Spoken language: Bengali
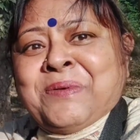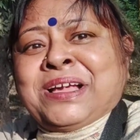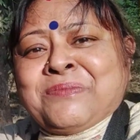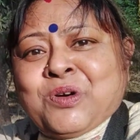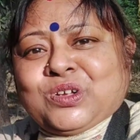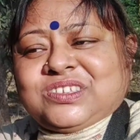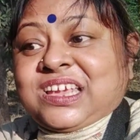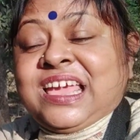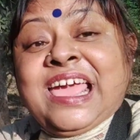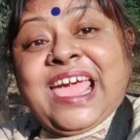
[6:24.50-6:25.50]
আমাকে বকছে
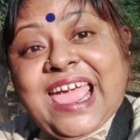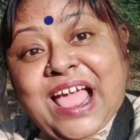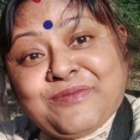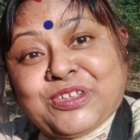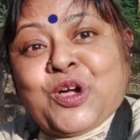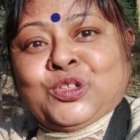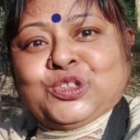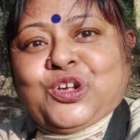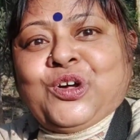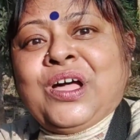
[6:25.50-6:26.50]
হ্যাঁ আপনি তো
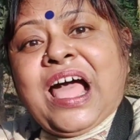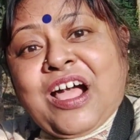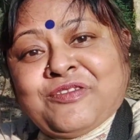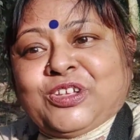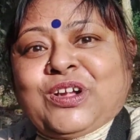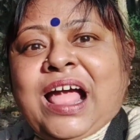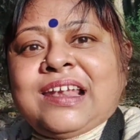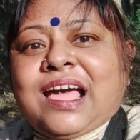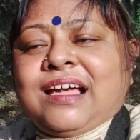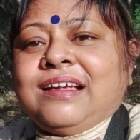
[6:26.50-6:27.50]
অন্ধ আপনি তো
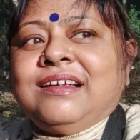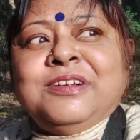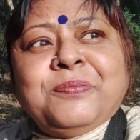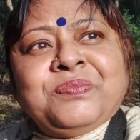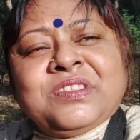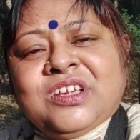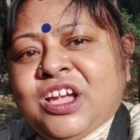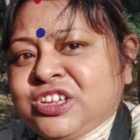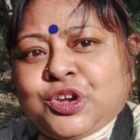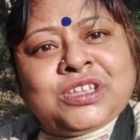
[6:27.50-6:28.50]
কানা
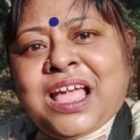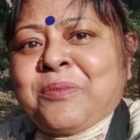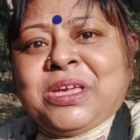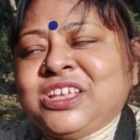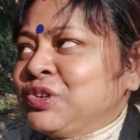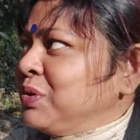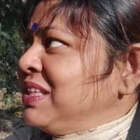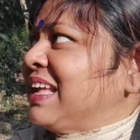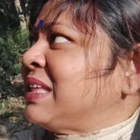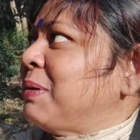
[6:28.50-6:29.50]
সত্যি আমি কিছুই
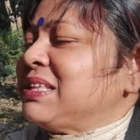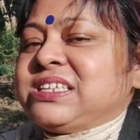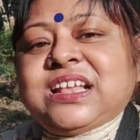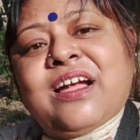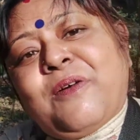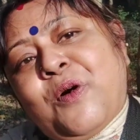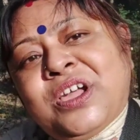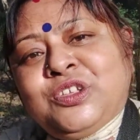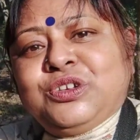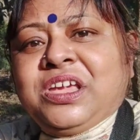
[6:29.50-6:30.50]
দেখতে পাচ্ছি না ও
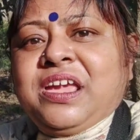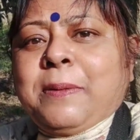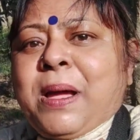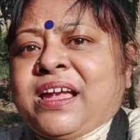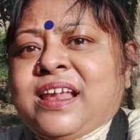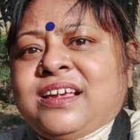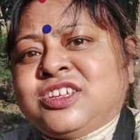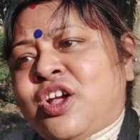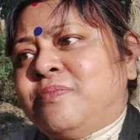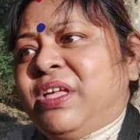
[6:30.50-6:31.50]
কিন্তু ঠিক পাখিটাকে
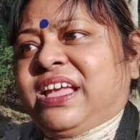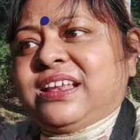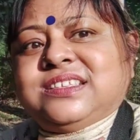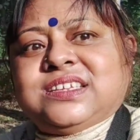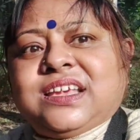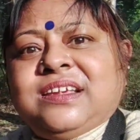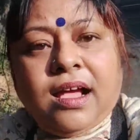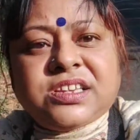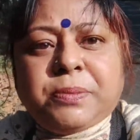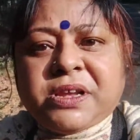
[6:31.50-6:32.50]
সব দেখে নিচ্ছে
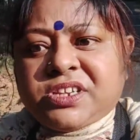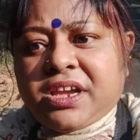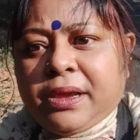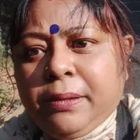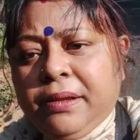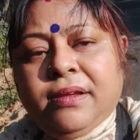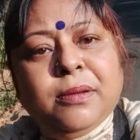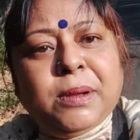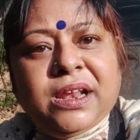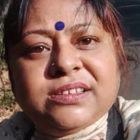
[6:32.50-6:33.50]
আশেপাশে
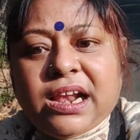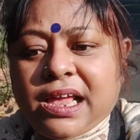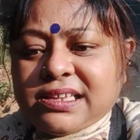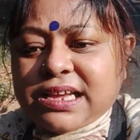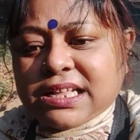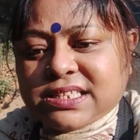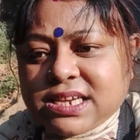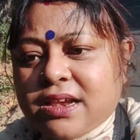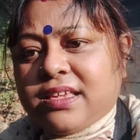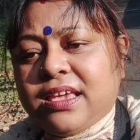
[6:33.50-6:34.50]
মানে যারাই যাচ্ছে
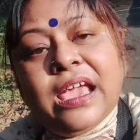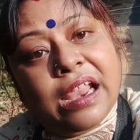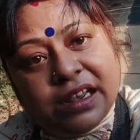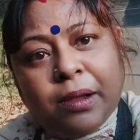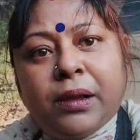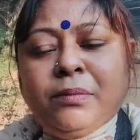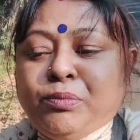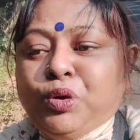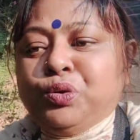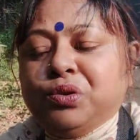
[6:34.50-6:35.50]
আর কি হেঁটে
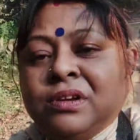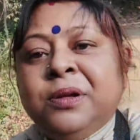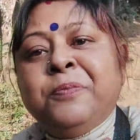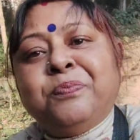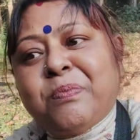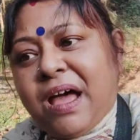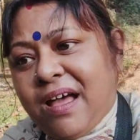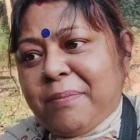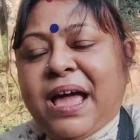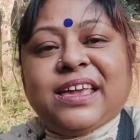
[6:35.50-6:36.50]
বলুন বা
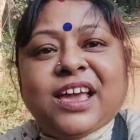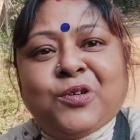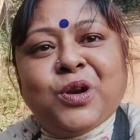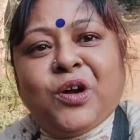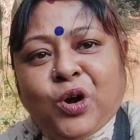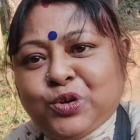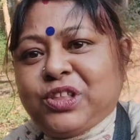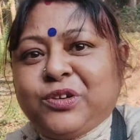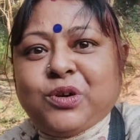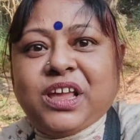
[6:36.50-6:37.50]
বাইকে করে
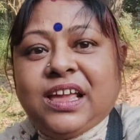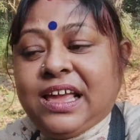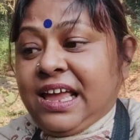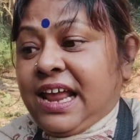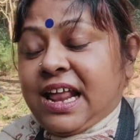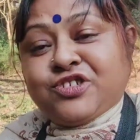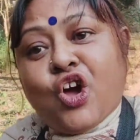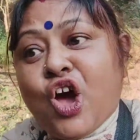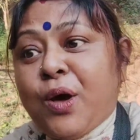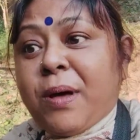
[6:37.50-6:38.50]
অটোতে করে এরা
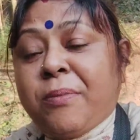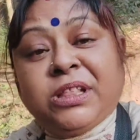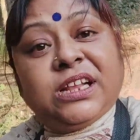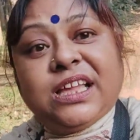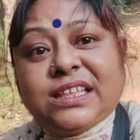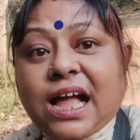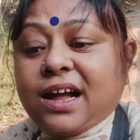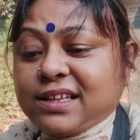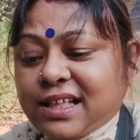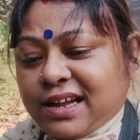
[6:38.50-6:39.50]
সব আমাদের দিকে
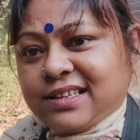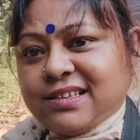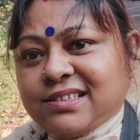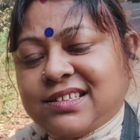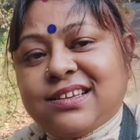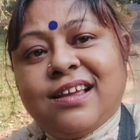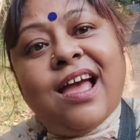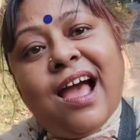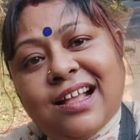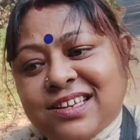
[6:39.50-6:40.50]
তাকাতে তাকাতে যাচ্ছে
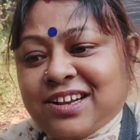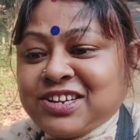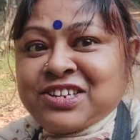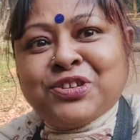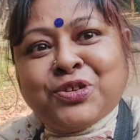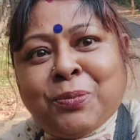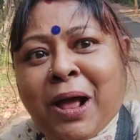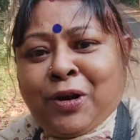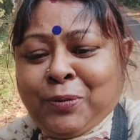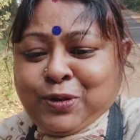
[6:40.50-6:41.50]
আচ্ছা কৃষ্ণ তো
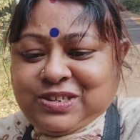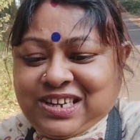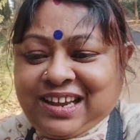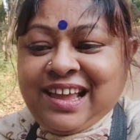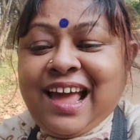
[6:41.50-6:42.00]
ভালো বুঝে